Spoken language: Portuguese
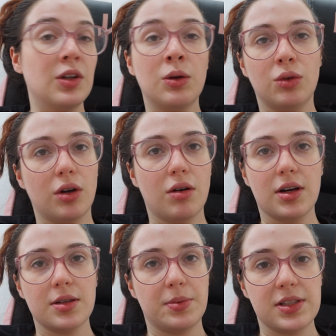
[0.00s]
não tô
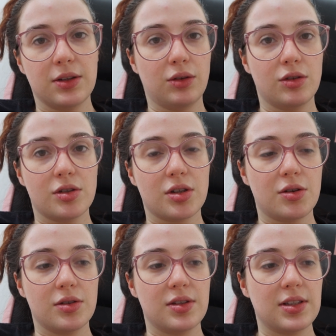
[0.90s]
quase aparecendo nos
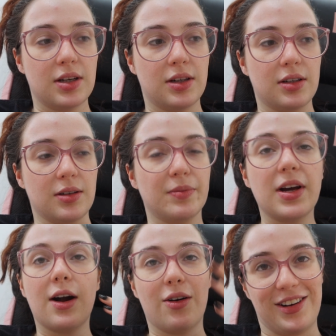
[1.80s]
stories do Instagram.
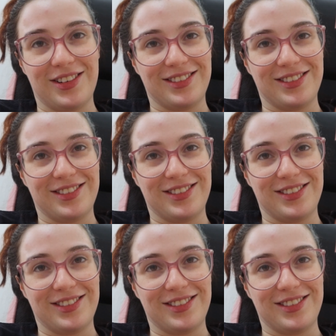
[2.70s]
Agora,